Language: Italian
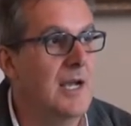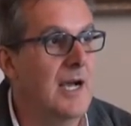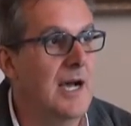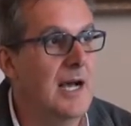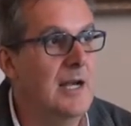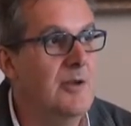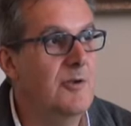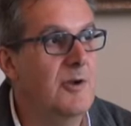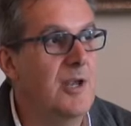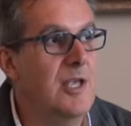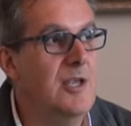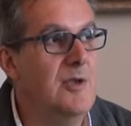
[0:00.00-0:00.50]

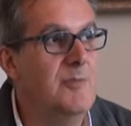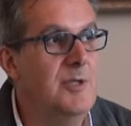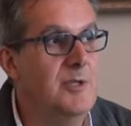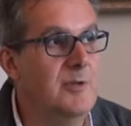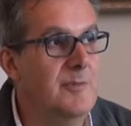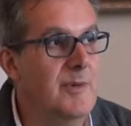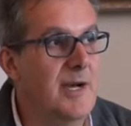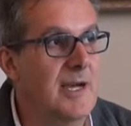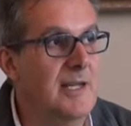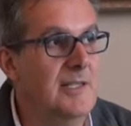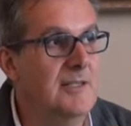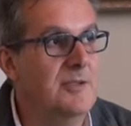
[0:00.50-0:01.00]
Allora io mi
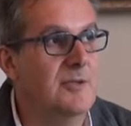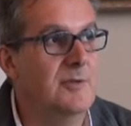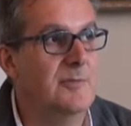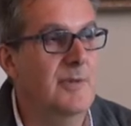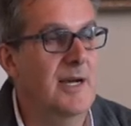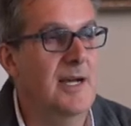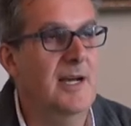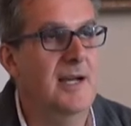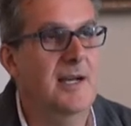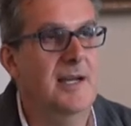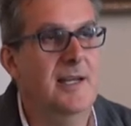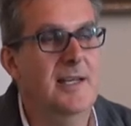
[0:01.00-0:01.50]
domando,
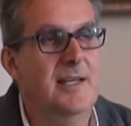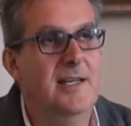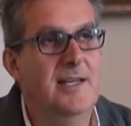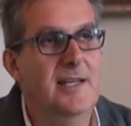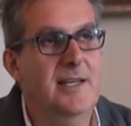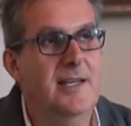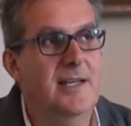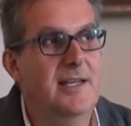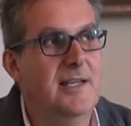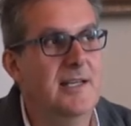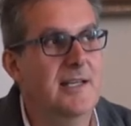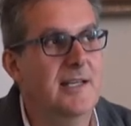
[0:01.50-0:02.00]
ma
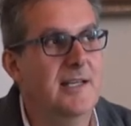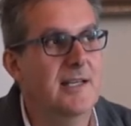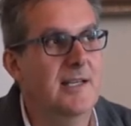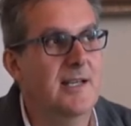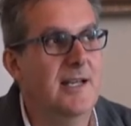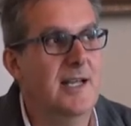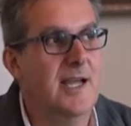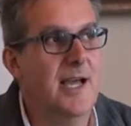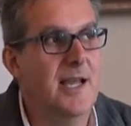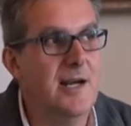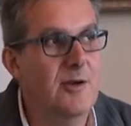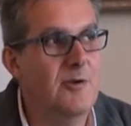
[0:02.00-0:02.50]
eh,
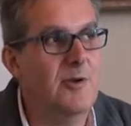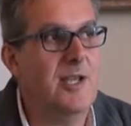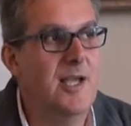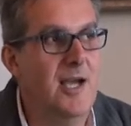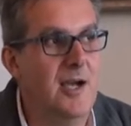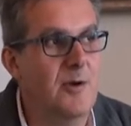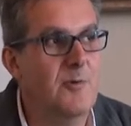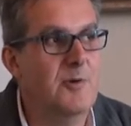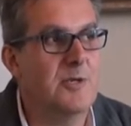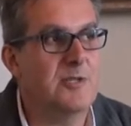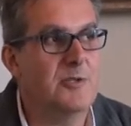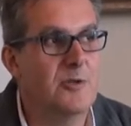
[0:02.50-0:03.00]
Carlo che
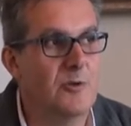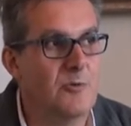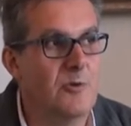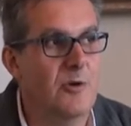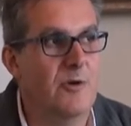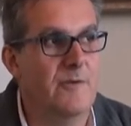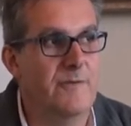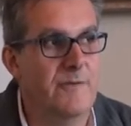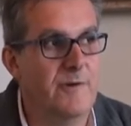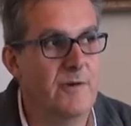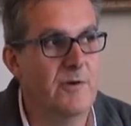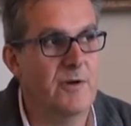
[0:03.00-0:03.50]
ha questo
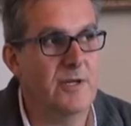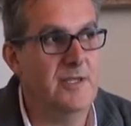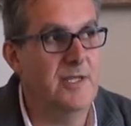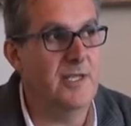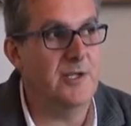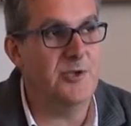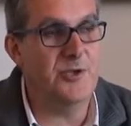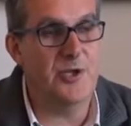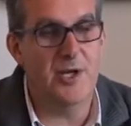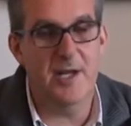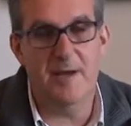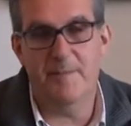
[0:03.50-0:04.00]
ruolo forte,
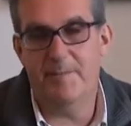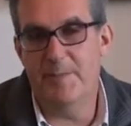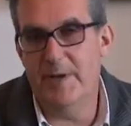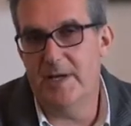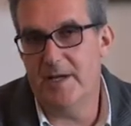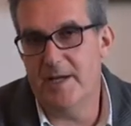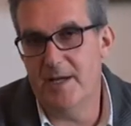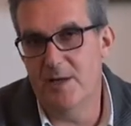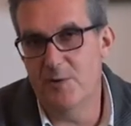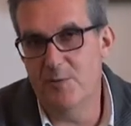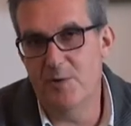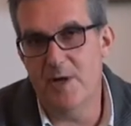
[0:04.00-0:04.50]
ce l'ha
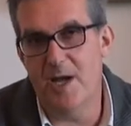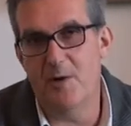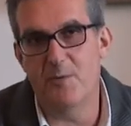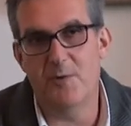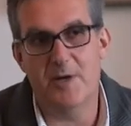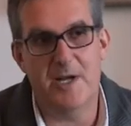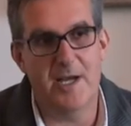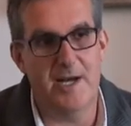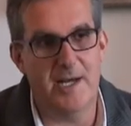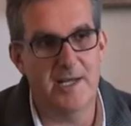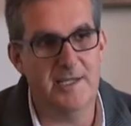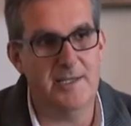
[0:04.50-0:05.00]
perché lui ha un
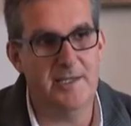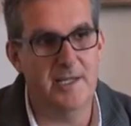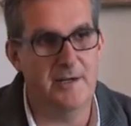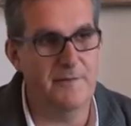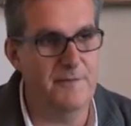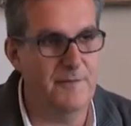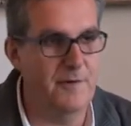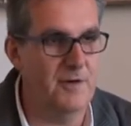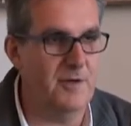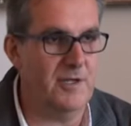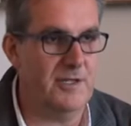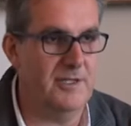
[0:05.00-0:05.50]
carattere
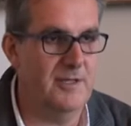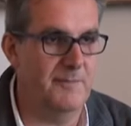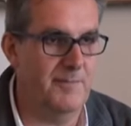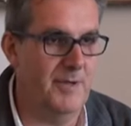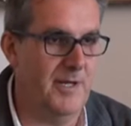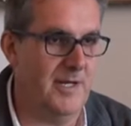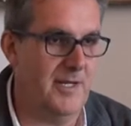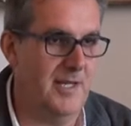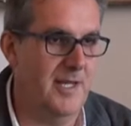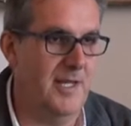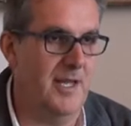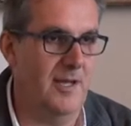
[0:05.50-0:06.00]
forte,
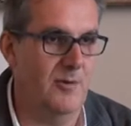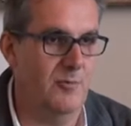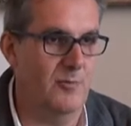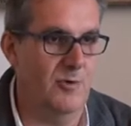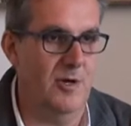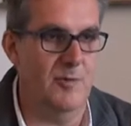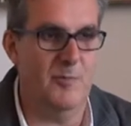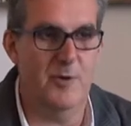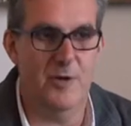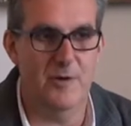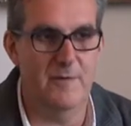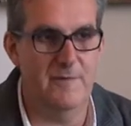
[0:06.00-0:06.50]
perché è un
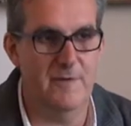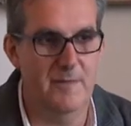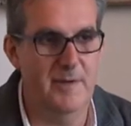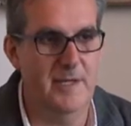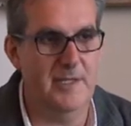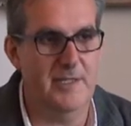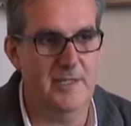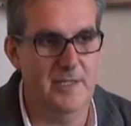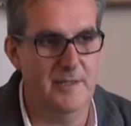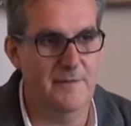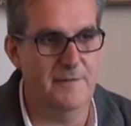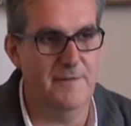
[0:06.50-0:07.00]
uomo che
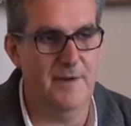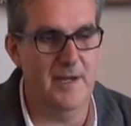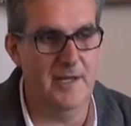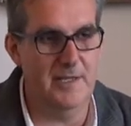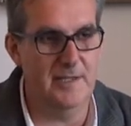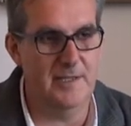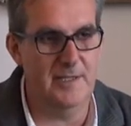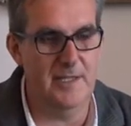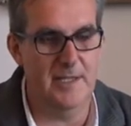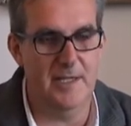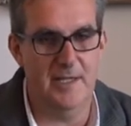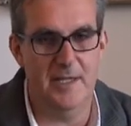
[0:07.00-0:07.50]
ovviamente
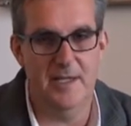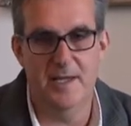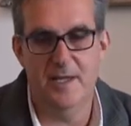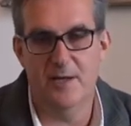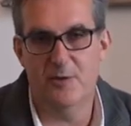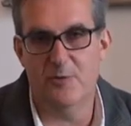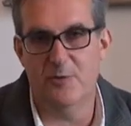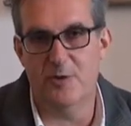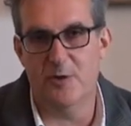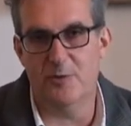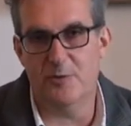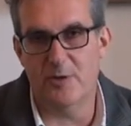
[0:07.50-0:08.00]
difende
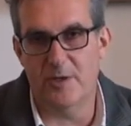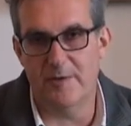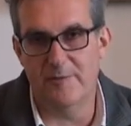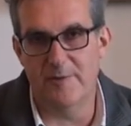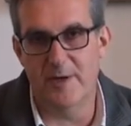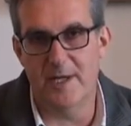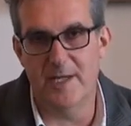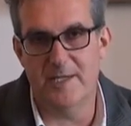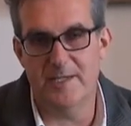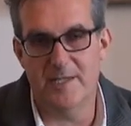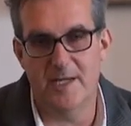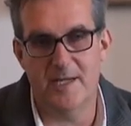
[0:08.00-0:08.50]
con
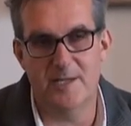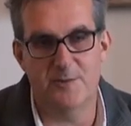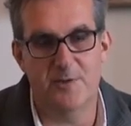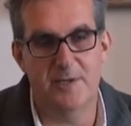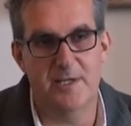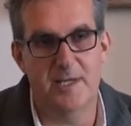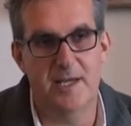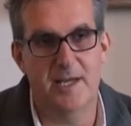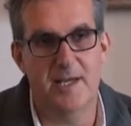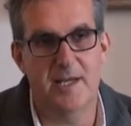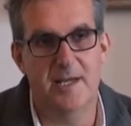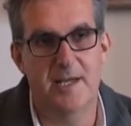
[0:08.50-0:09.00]
autorevolezza le sue
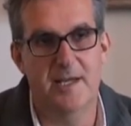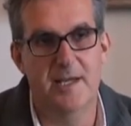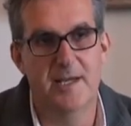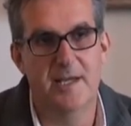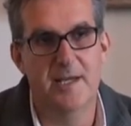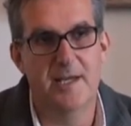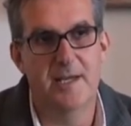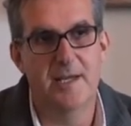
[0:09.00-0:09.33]
idee,